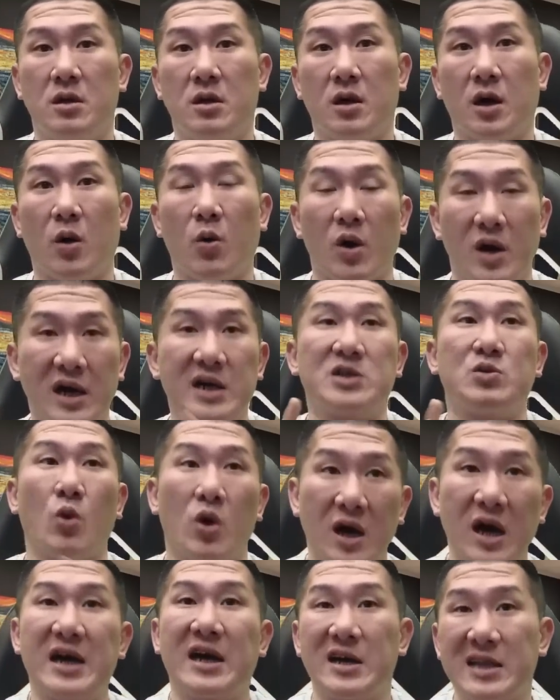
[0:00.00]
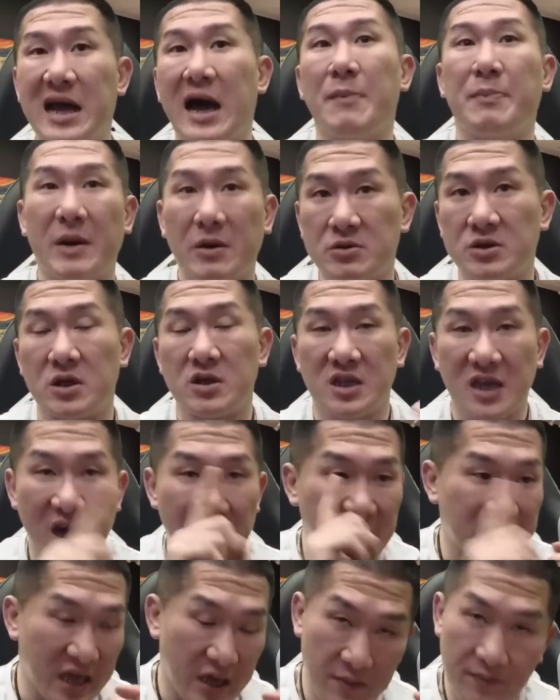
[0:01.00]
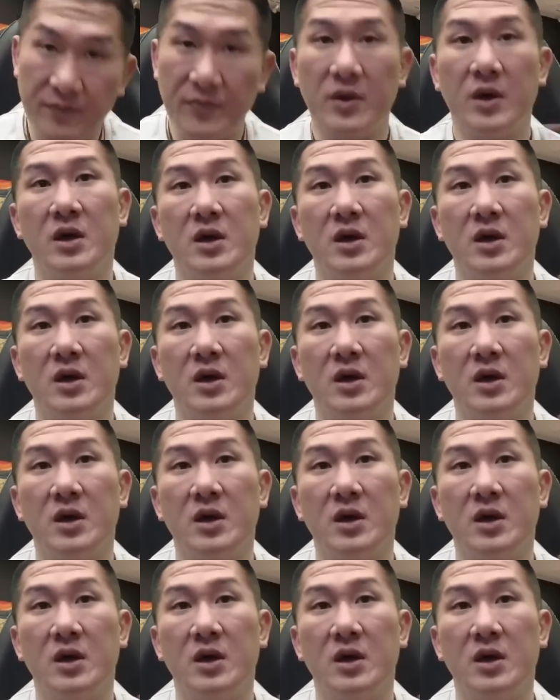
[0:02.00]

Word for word: 哦，我可以我可以跟大家保证。第二点，